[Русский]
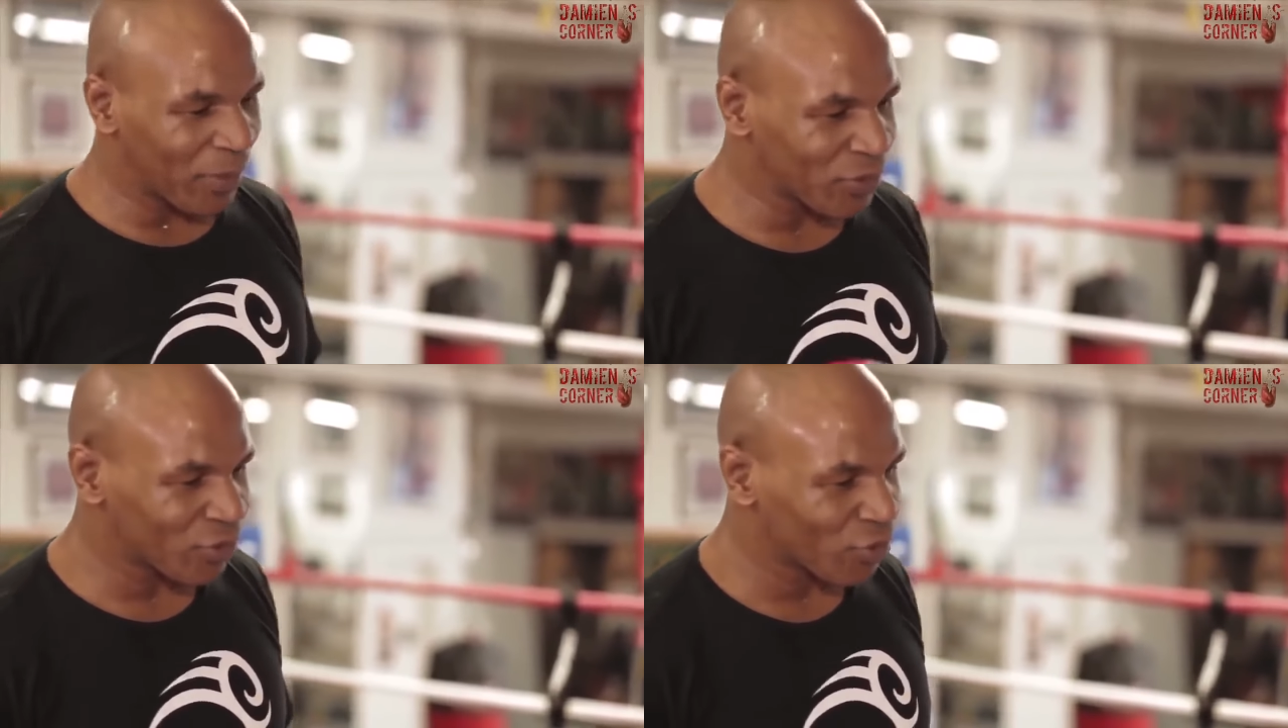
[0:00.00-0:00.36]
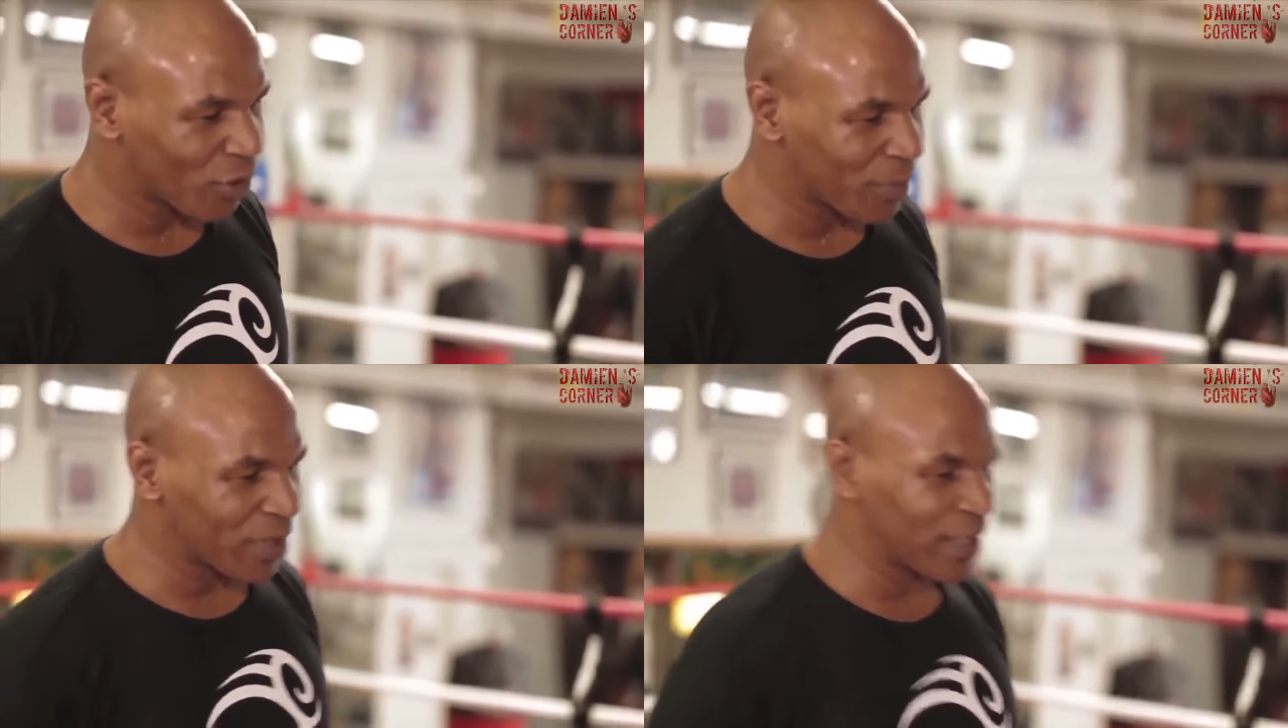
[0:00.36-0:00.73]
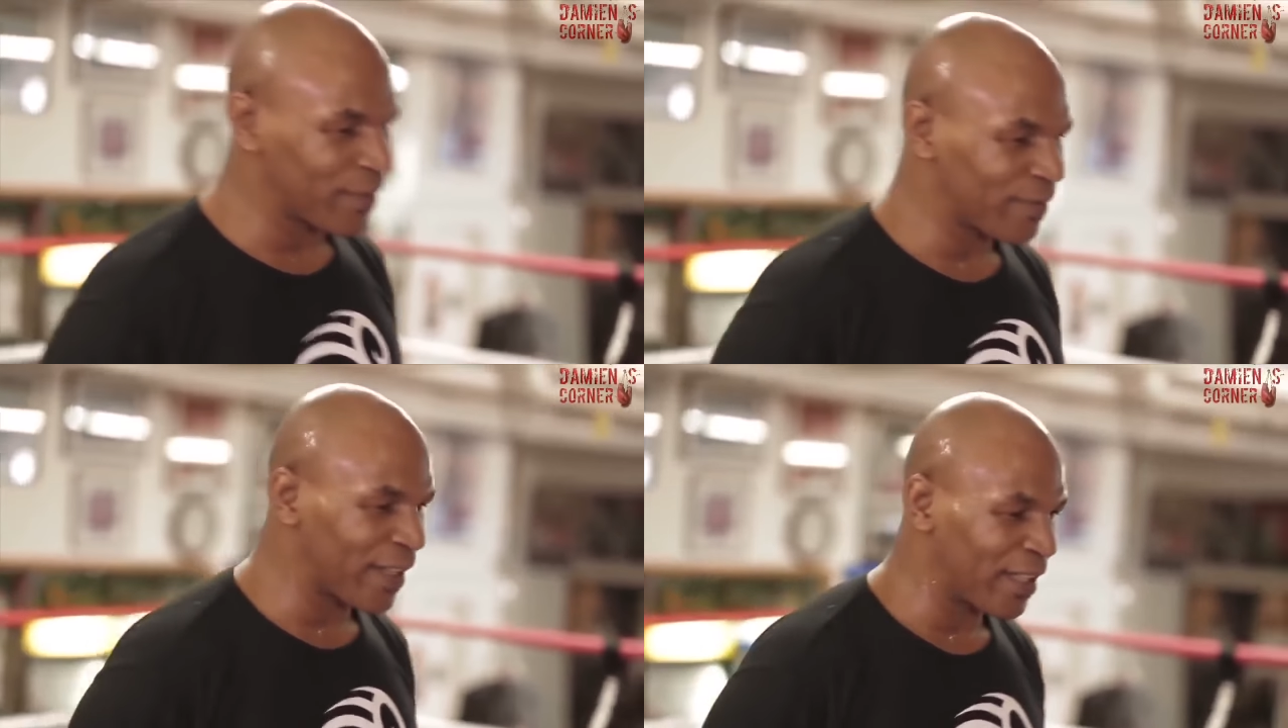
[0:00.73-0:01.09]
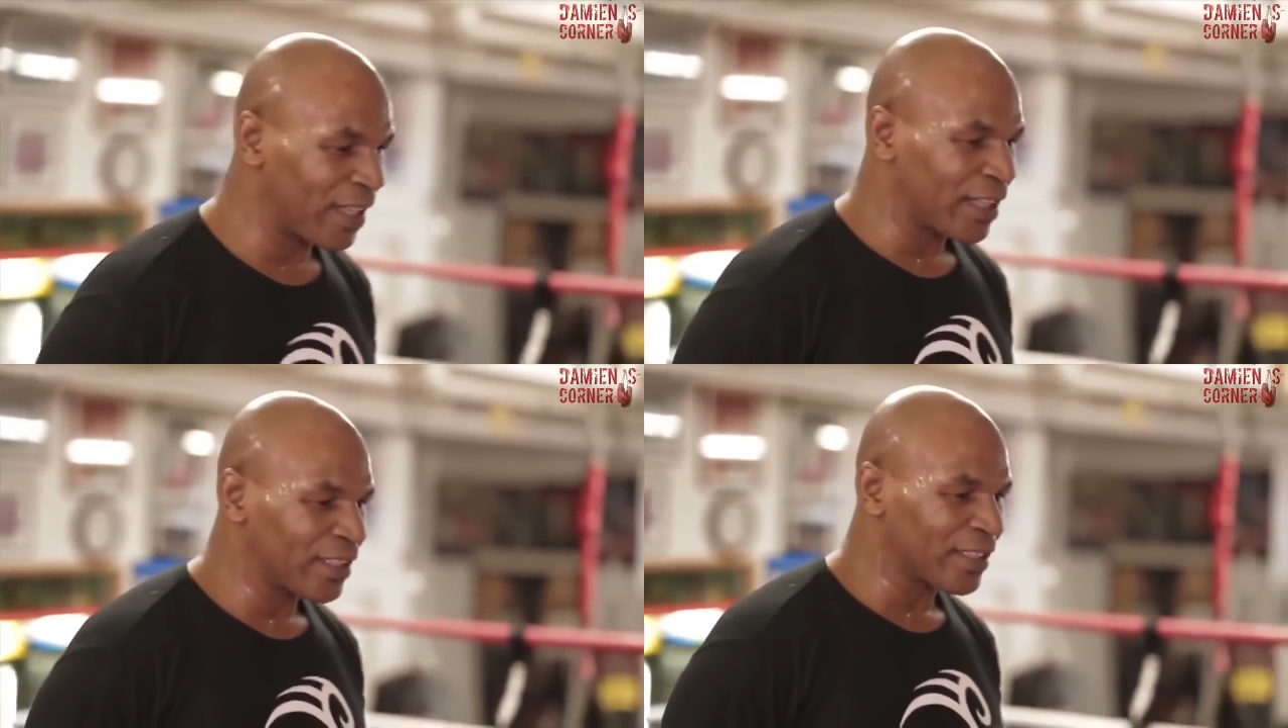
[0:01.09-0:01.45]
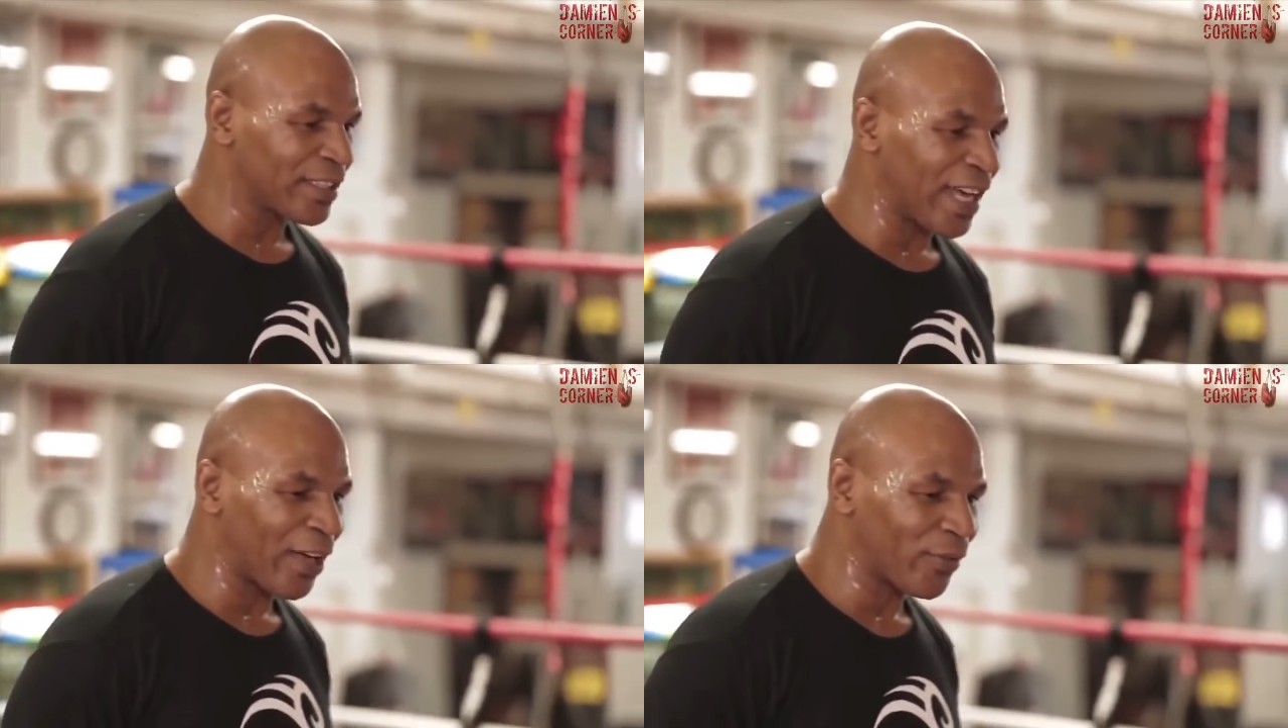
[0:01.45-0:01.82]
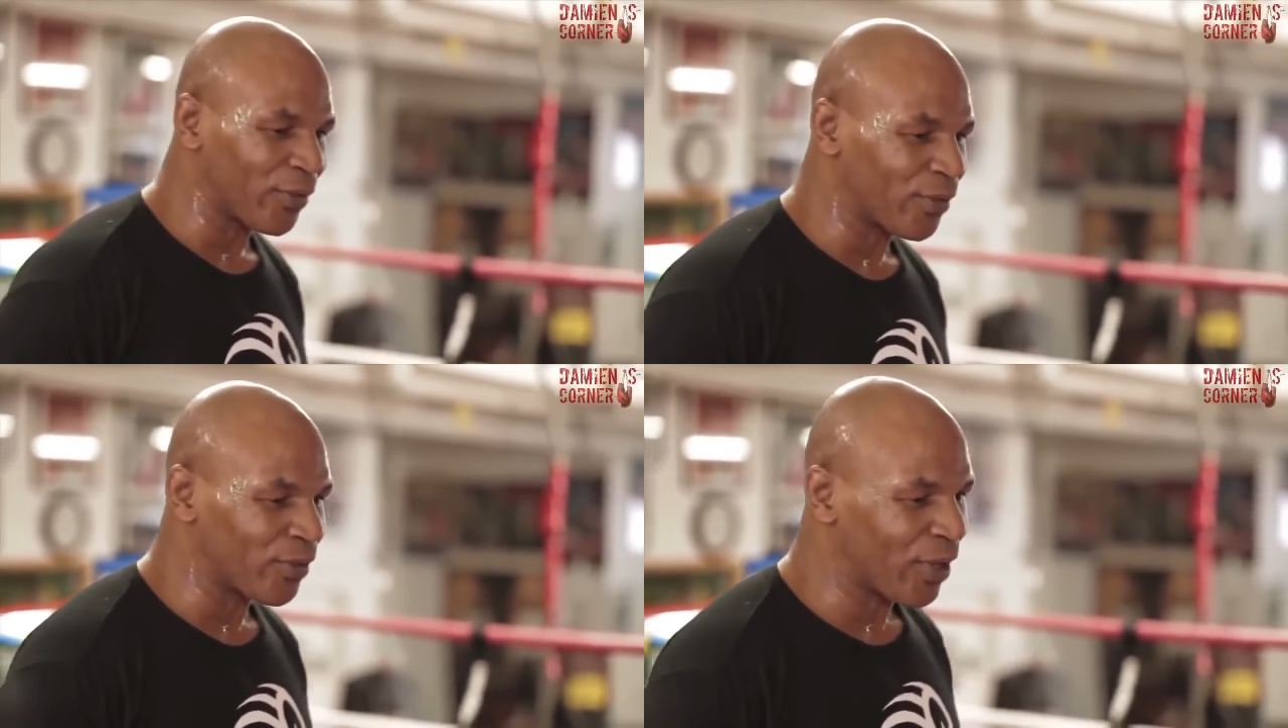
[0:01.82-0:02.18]
Я совершенно уверен в том, что стиль
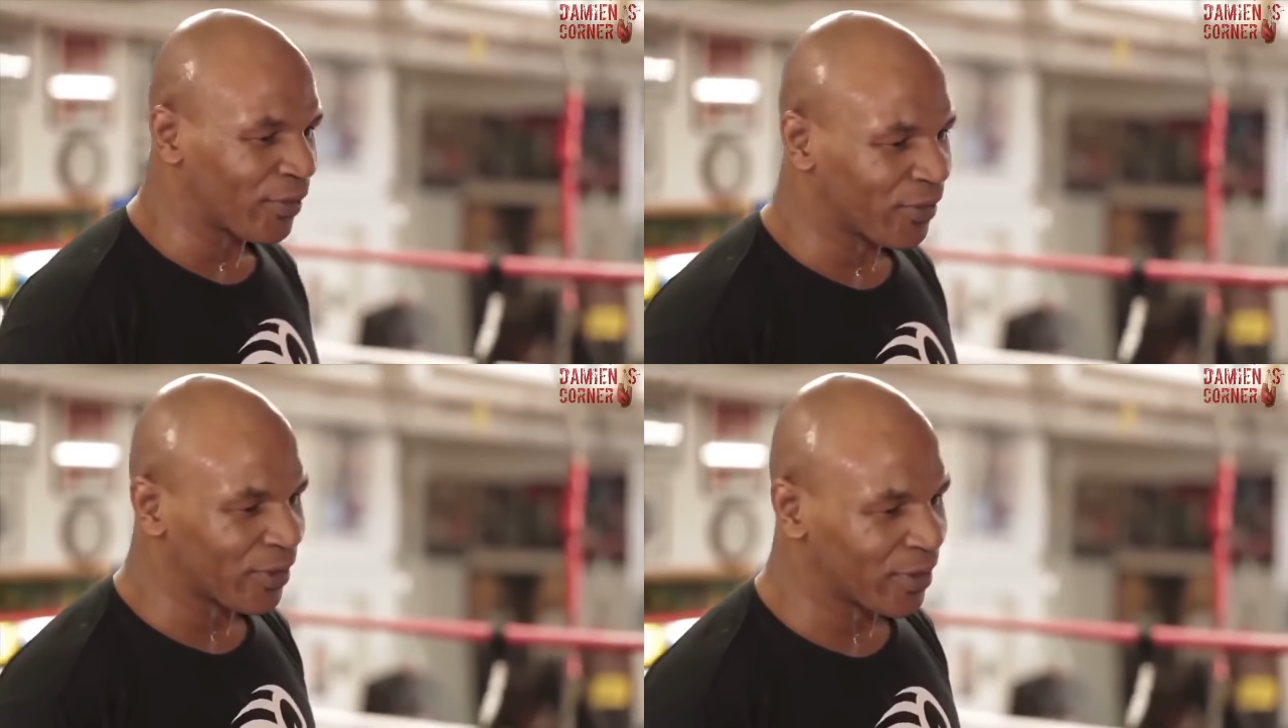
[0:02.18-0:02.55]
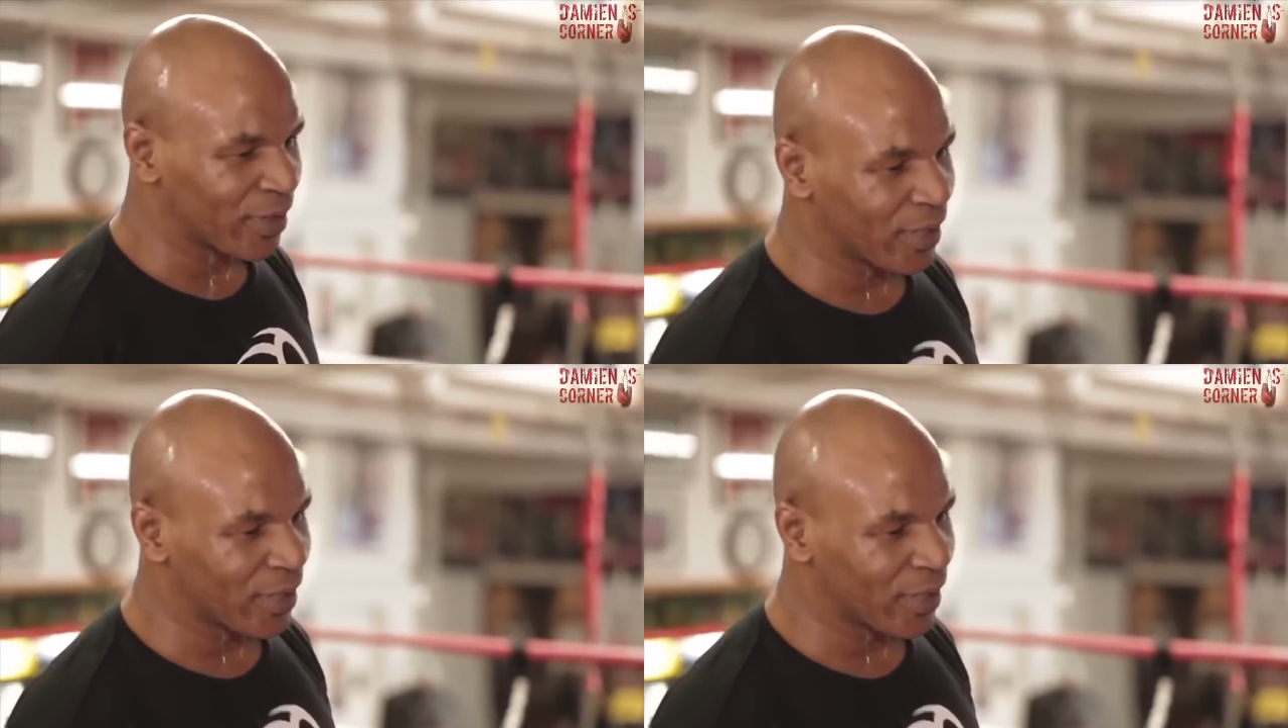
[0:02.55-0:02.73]
ничего не значит.